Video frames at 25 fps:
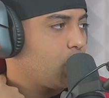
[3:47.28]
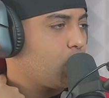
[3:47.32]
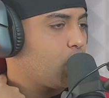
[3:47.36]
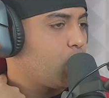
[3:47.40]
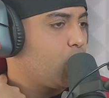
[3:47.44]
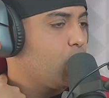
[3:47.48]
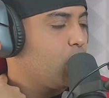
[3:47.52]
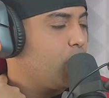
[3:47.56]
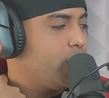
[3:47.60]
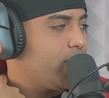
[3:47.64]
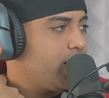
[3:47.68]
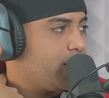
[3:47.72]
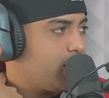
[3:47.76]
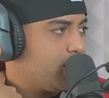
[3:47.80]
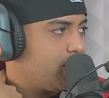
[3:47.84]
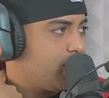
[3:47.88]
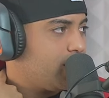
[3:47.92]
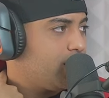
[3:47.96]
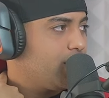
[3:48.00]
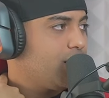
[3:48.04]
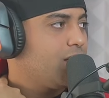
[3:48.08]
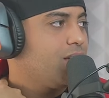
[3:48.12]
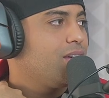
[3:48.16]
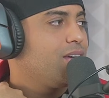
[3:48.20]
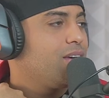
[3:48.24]
Cuy.
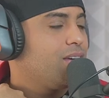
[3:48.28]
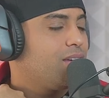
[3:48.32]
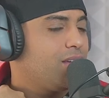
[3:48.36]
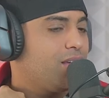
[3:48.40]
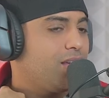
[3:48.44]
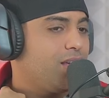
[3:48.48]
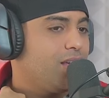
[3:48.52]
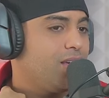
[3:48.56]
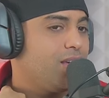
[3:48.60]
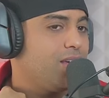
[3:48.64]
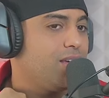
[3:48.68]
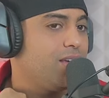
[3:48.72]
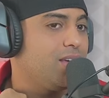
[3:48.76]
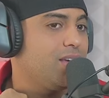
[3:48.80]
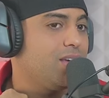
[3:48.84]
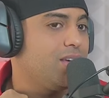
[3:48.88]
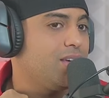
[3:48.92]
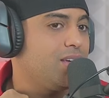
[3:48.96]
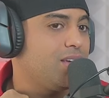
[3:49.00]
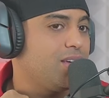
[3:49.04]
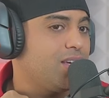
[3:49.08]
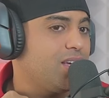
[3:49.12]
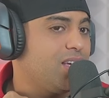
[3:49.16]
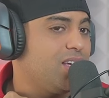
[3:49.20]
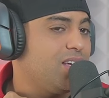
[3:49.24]

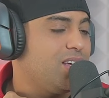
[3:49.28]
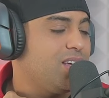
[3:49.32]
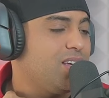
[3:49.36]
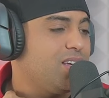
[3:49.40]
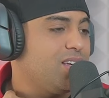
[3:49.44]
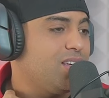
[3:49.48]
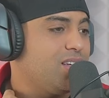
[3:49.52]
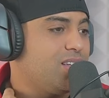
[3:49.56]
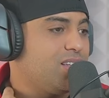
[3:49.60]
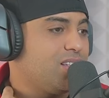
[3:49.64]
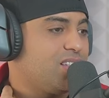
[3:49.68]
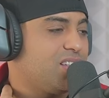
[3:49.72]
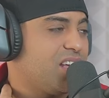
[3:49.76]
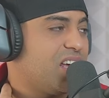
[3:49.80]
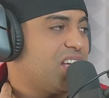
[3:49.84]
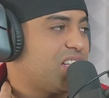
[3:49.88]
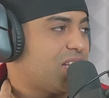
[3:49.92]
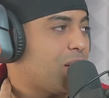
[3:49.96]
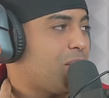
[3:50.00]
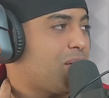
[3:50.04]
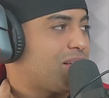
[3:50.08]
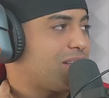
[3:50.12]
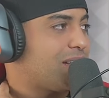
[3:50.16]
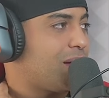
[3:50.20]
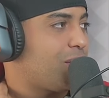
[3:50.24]
y,
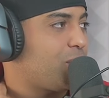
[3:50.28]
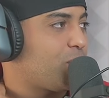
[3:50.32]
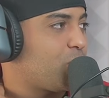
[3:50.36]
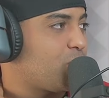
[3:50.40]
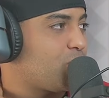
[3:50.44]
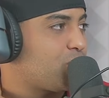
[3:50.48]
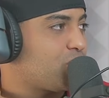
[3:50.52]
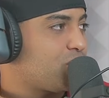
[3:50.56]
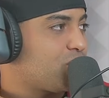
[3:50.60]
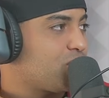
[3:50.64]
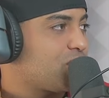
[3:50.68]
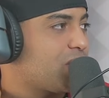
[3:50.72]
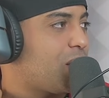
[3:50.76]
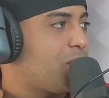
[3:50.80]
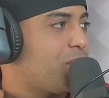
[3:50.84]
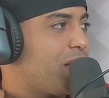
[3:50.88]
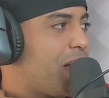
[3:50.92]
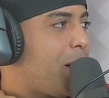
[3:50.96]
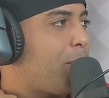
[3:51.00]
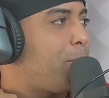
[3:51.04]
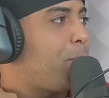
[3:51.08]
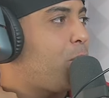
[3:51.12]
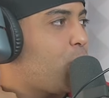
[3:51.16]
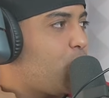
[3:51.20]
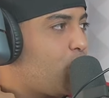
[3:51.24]
estaba sabroso, sabía
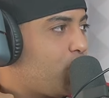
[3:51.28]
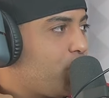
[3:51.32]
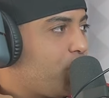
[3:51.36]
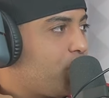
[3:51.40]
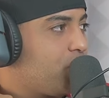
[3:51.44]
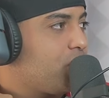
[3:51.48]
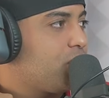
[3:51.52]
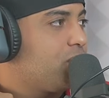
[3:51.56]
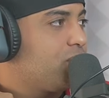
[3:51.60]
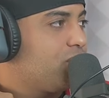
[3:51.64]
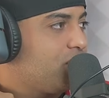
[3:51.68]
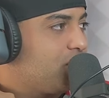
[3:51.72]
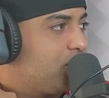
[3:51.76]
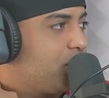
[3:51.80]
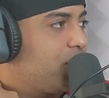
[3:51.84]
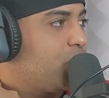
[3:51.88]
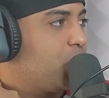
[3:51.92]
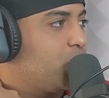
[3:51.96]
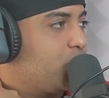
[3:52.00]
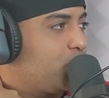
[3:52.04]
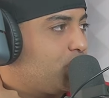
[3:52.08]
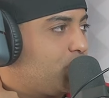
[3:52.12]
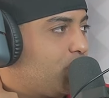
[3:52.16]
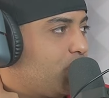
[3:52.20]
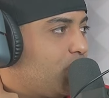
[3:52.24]
pollo, me
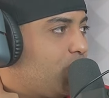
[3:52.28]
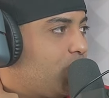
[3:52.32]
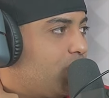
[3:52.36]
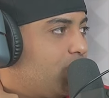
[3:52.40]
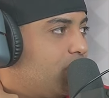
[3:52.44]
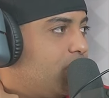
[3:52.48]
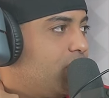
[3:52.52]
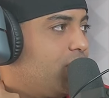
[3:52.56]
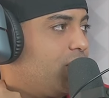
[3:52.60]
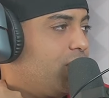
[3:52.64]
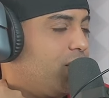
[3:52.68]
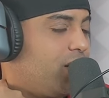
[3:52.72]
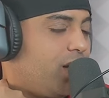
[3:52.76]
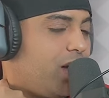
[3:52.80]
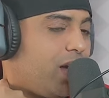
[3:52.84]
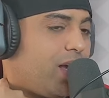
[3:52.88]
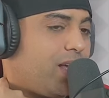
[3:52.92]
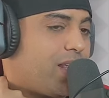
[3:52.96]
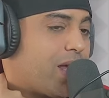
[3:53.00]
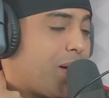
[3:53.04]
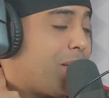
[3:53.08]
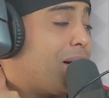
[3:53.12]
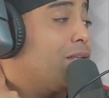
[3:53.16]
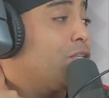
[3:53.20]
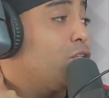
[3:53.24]
gustó. Ella
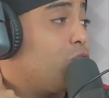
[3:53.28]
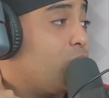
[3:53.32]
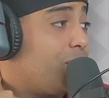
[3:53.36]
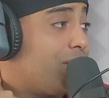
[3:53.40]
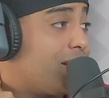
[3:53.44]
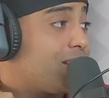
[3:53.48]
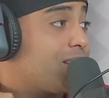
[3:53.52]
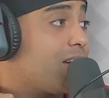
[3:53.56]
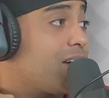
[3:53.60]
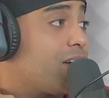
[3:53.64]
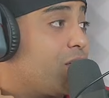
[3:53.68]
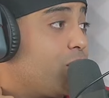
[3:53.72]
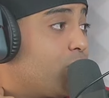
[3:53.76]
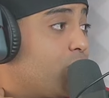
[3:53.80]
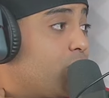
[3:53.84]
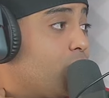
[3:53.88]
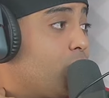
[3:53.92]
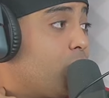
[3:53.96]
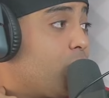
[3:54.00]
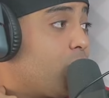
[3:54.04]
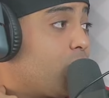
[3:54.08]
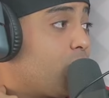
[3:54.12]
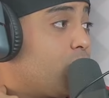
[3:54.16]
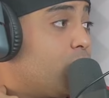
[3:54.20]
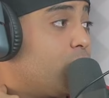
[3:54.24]
eh, ya dos veces que yo como
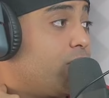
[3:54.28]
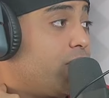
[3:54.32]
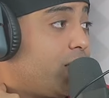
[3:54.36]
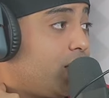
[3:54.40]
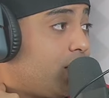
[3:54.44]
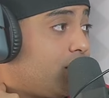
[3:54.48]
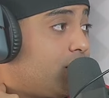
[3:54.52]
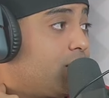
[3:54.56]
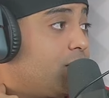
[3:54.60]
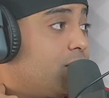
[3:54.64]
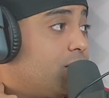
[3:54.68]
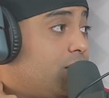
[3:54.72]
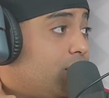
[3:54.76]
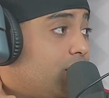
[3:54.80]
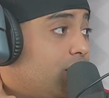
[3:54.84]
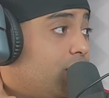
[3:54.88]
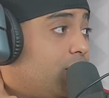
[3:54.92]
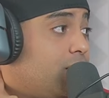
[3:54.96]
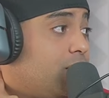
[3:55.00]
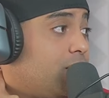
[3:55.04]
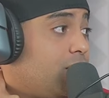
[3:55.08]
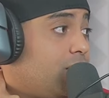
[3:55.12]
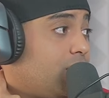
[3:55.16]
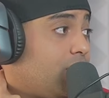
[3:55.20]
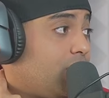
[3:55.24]
cuy.
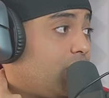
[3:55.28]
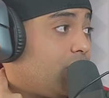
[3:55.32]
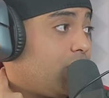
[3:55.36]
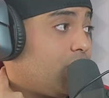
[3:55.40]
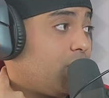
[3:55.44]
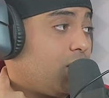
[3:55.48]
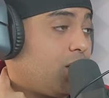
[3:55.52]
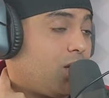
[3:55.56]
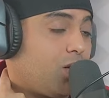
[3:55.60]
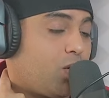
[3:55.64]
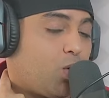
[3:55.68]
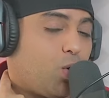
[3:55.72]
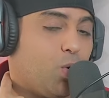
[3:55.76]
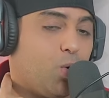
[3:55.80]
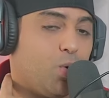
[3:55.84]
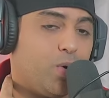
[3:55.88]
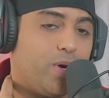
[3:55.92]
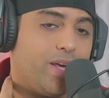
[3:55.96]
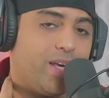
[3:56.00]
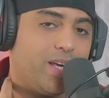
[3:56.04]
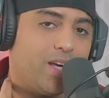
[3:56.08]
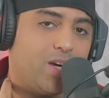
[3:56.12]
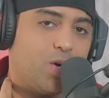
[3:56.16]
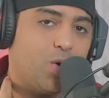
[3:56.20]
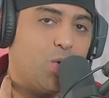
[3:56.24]
Cuy.
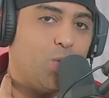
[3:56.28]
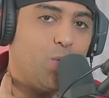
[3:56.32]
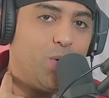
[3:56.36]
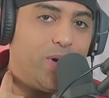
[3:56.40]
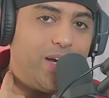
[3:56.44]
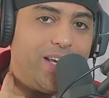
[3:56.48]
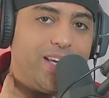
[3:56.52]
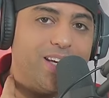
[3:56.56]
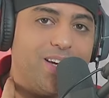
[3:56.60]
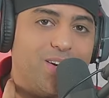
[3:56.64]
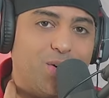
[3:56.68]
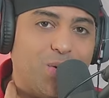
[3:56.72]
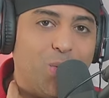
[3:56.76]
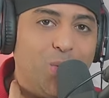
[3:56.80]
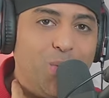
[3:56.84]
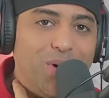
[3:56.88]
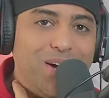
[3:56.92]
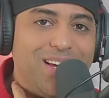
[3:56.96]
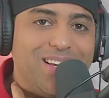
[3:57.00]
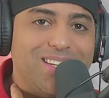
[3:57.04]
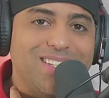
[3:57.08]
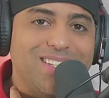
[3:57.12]
Cuy, cuy, cuy,